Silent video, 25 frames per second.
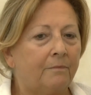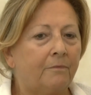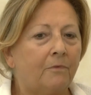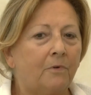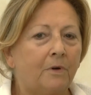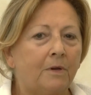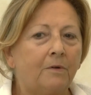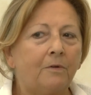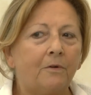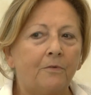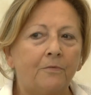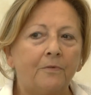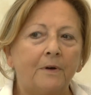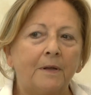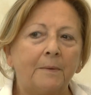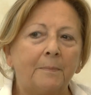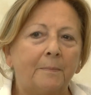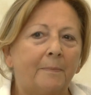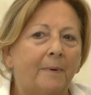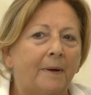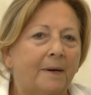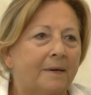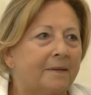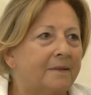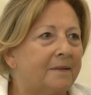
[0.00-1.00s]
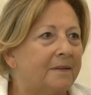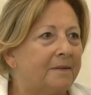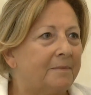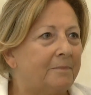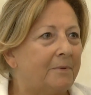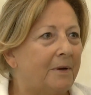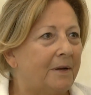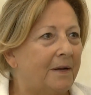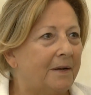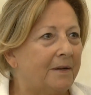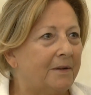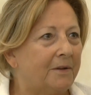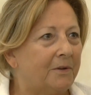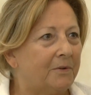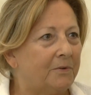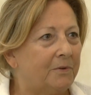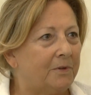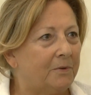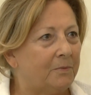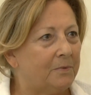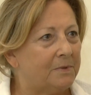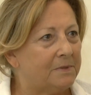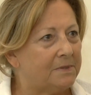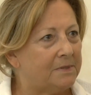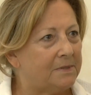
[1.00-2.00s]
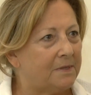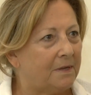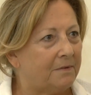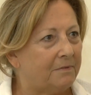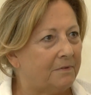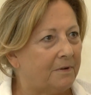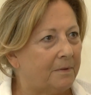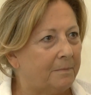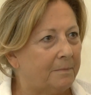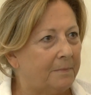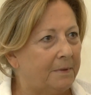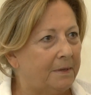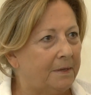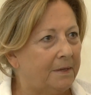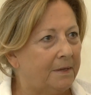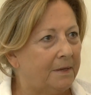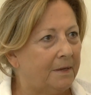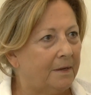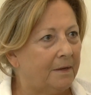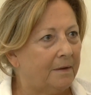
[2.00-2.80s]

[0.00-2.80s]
volevo far parte anche io di questa famiglia.